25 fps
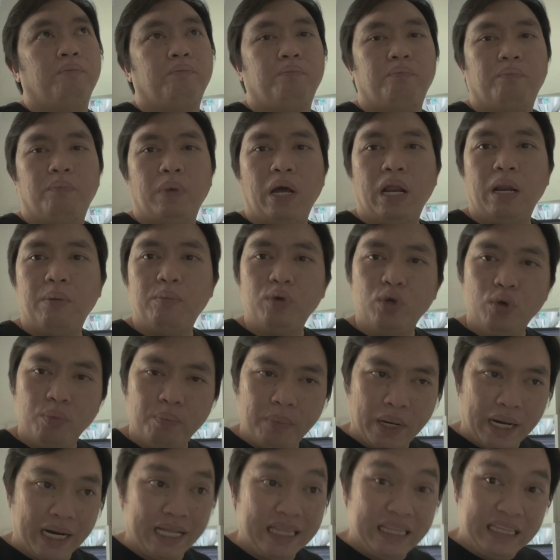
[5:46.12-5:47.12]
alam mo yung
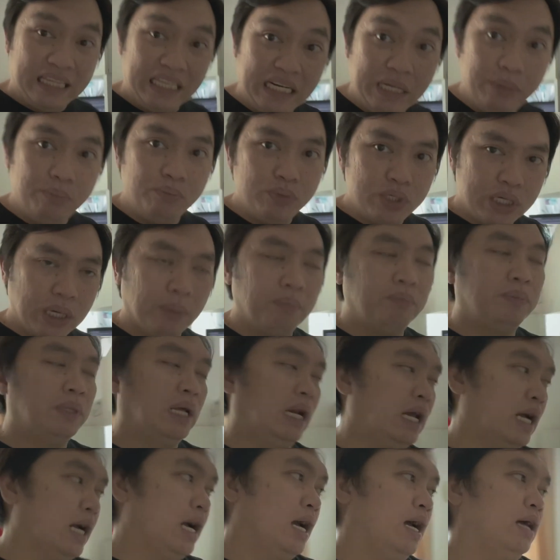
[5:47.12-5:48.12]
parang dream job
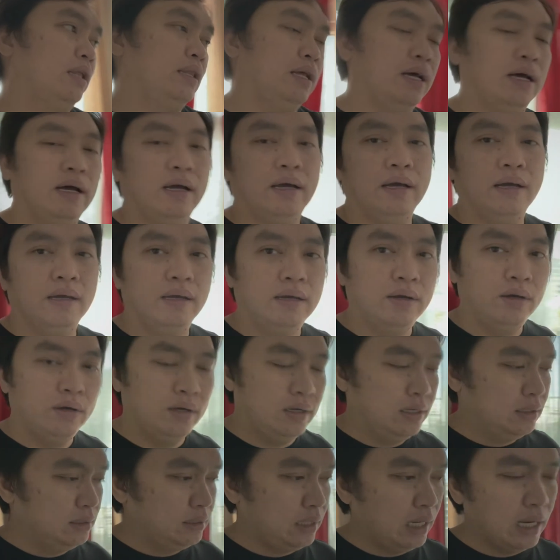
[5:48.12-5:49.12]
talaga na
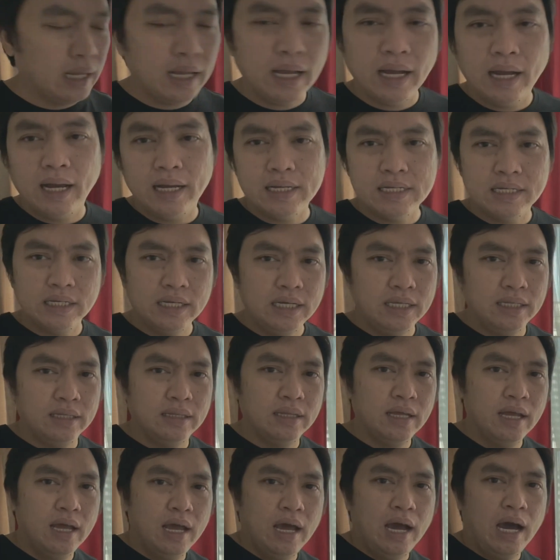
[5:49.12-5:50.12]
talagang as in,
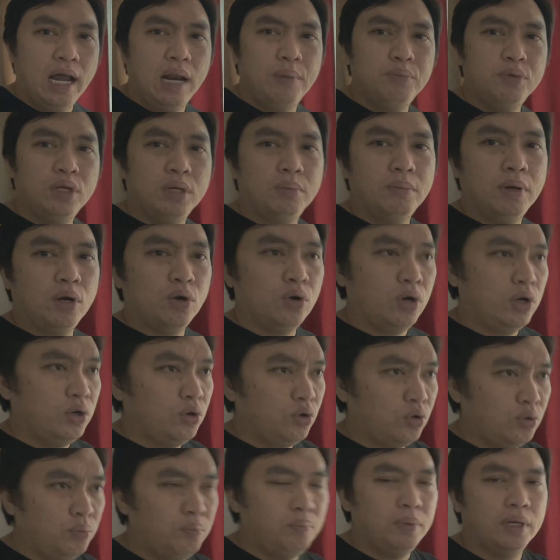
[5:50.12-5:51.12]
alam niyo naman kung
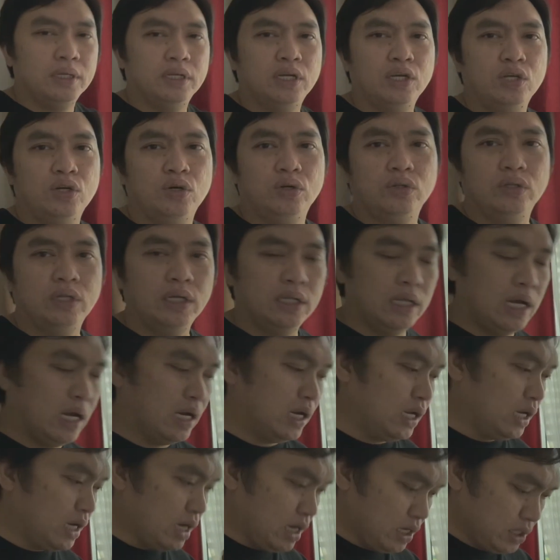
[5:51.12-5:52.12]
anong kumpanya yon
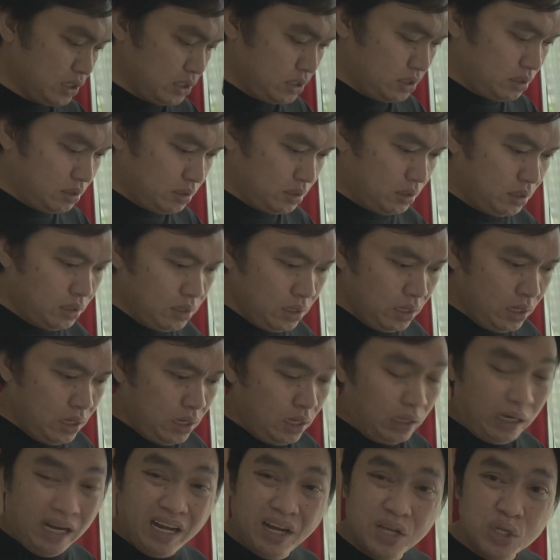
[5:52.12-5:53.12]
Denari Cash.
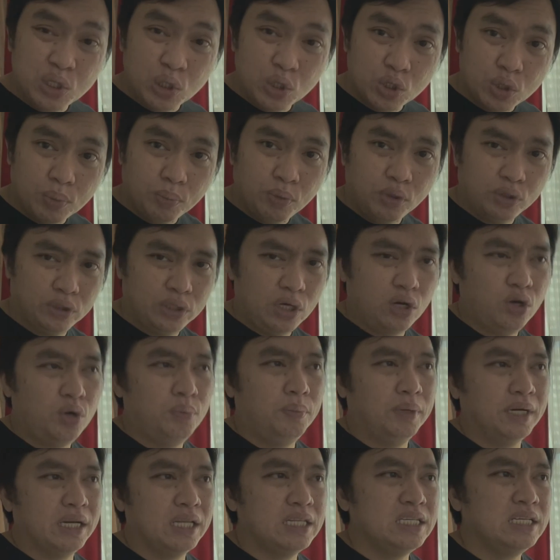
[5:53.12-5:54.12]
Hanggang ngayon, sinusuportahan ko
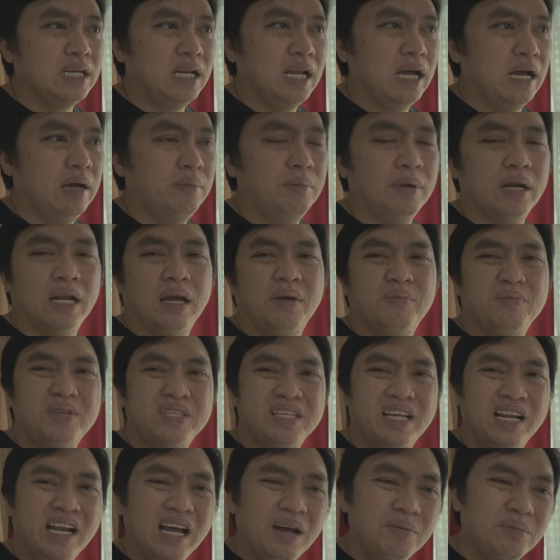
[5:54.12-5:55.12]
pa rin sila. Maraming
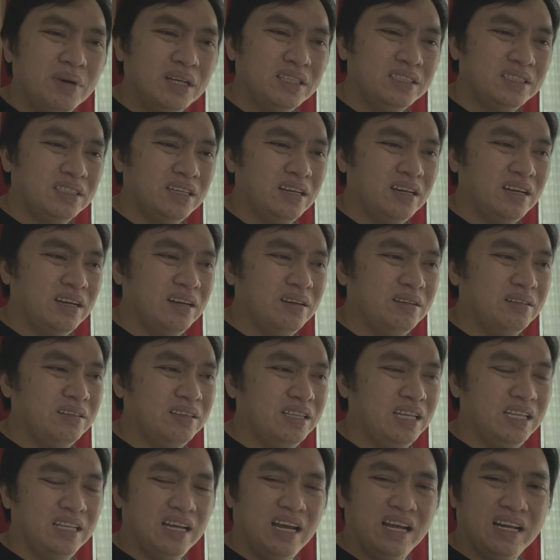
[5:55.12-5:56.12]
salamat sa
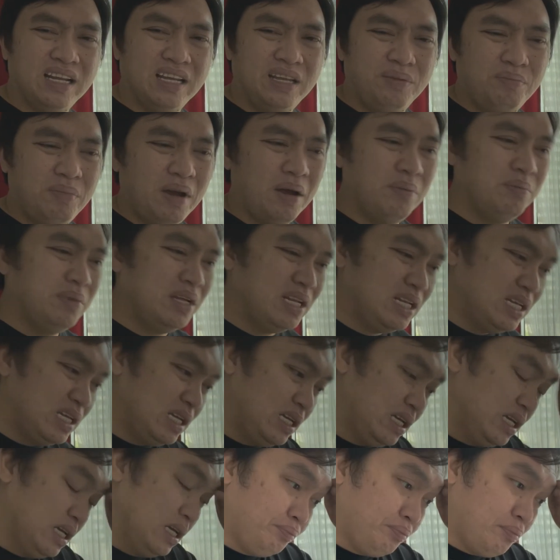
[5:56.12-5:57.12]
Denari family.
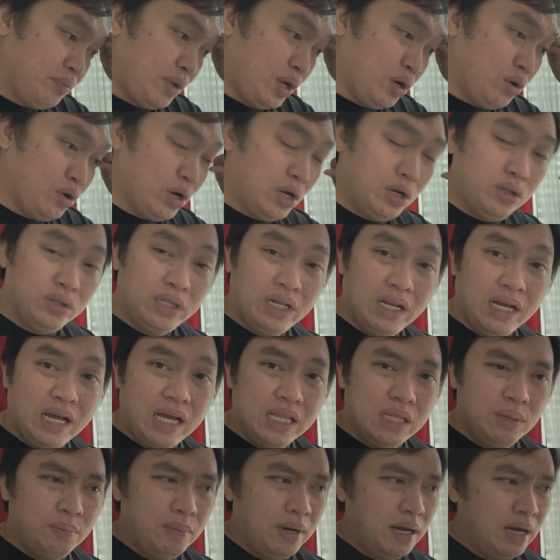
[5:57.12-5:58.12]
Pero ganun
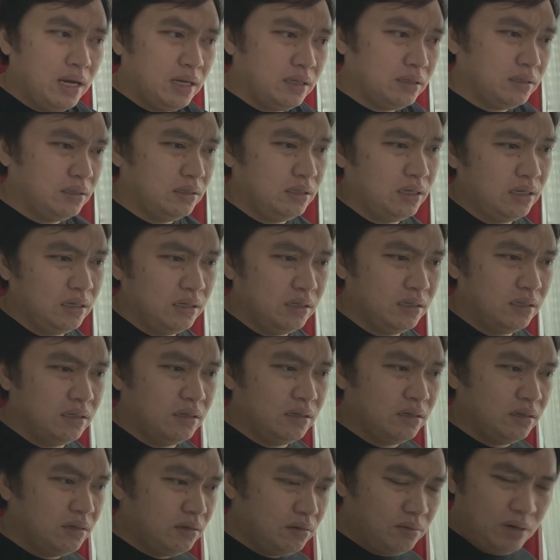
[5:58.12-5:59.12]
talaga, di ba?
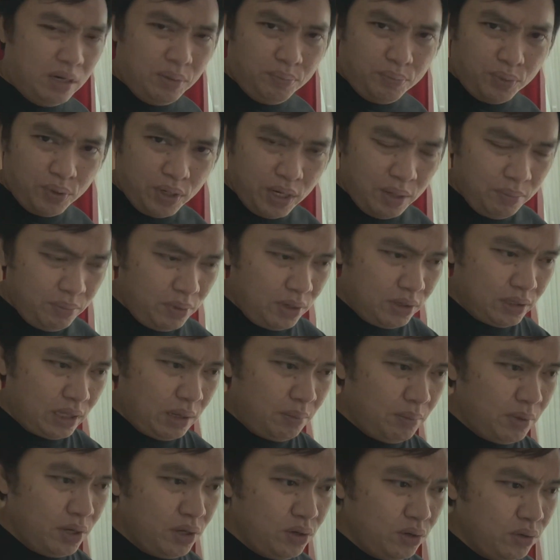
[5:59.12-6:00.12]
Uh, walang forever.
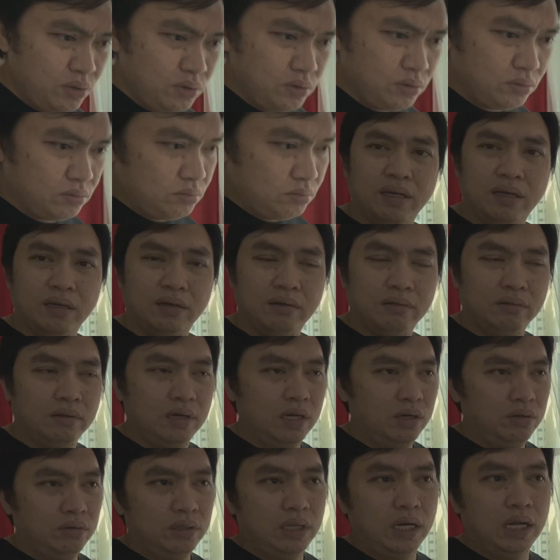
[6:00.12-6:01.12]
Tama yon
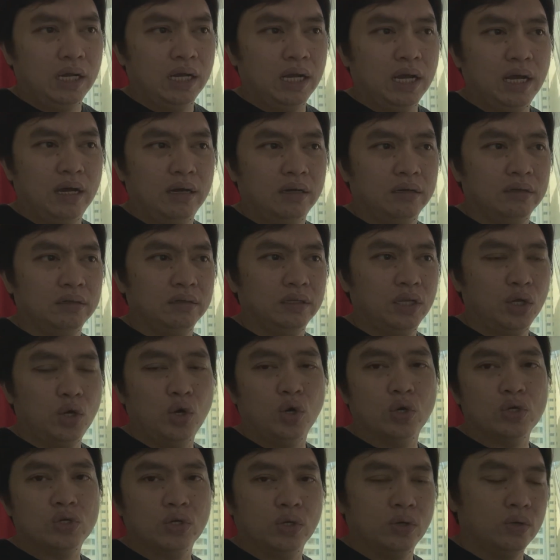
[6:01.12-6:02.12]
Ganun talaga ang
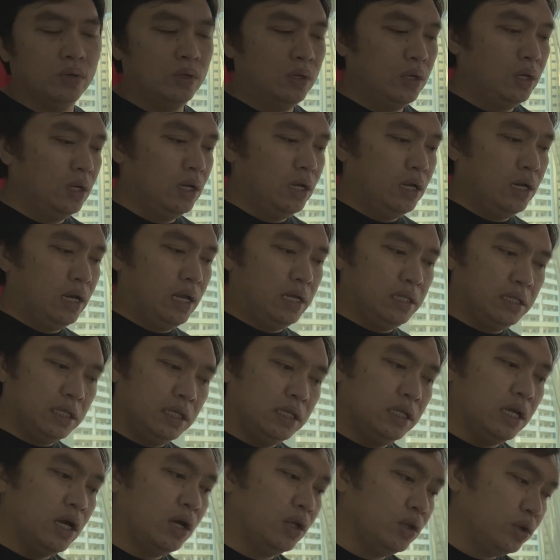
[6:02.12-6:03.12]
negosyo.
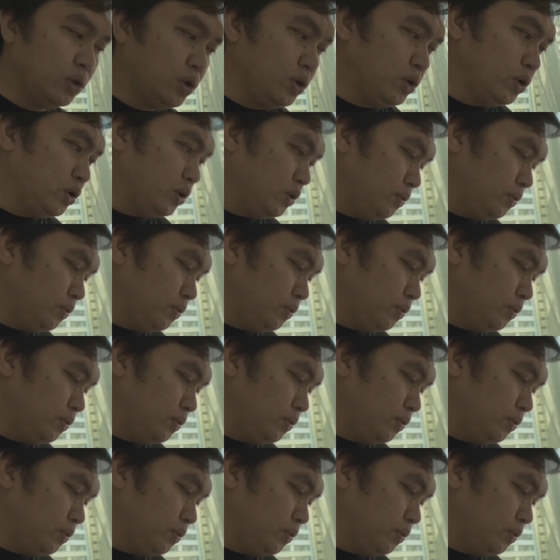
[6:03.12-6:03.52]
Naintindihan ko yon